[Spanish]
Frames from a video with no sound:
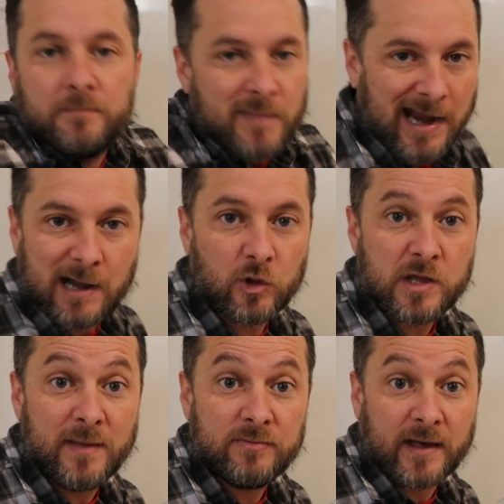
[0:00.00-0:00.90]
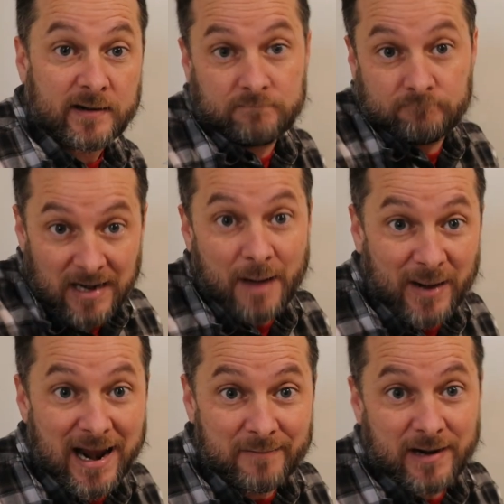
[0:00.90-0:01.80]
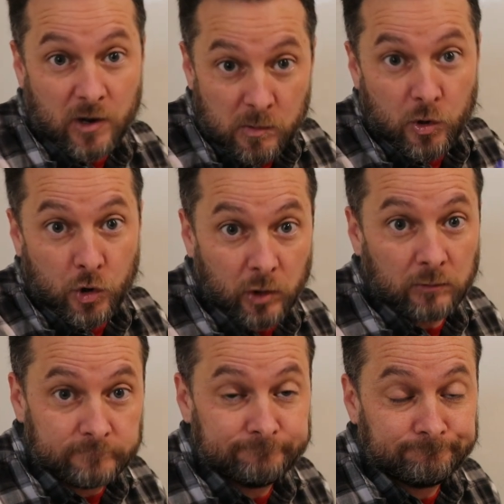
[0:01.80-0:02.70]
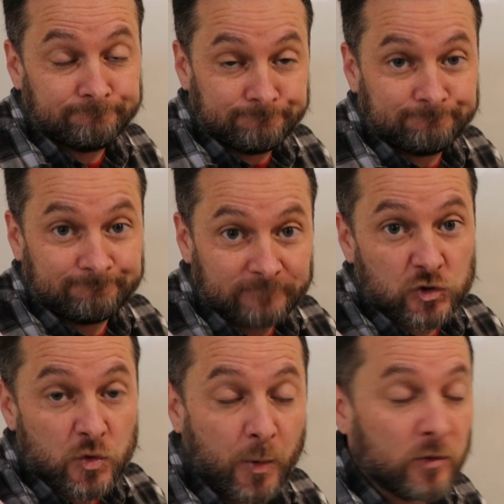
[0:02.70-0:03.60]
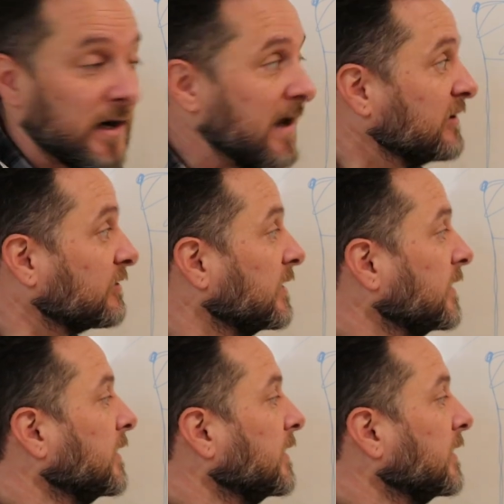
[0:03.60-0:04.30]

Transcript: Me acabo de inventar la palabra, como mm, supondréis,